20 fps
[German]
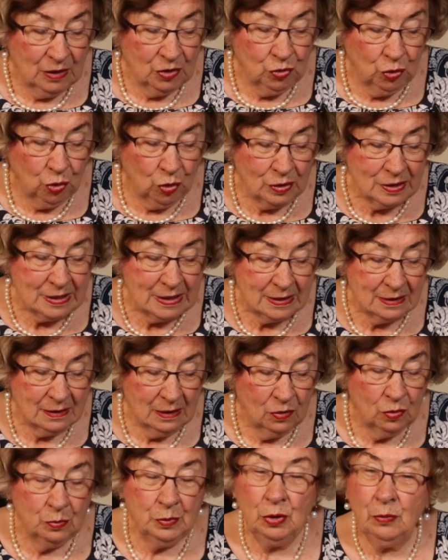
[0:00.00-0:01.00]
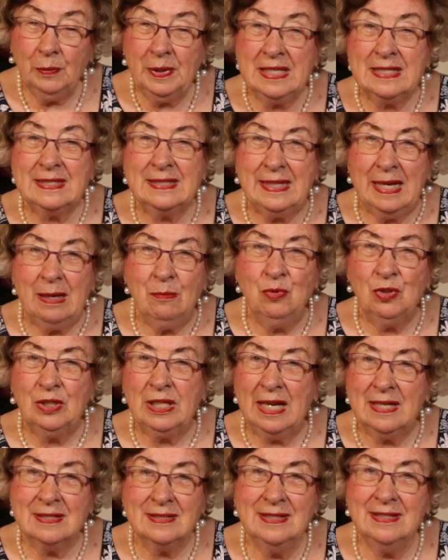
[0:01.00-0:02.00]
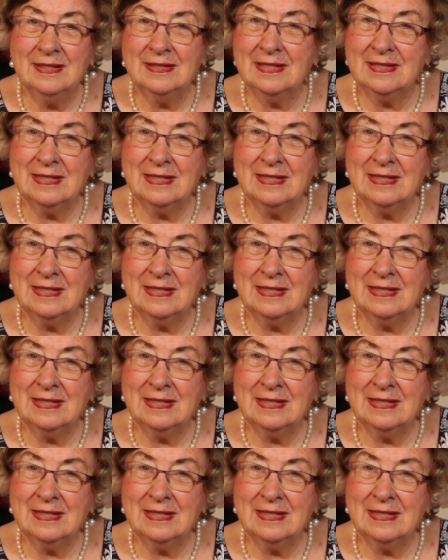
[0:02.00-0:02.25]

Kurz, und übrigens Demut heißt nicht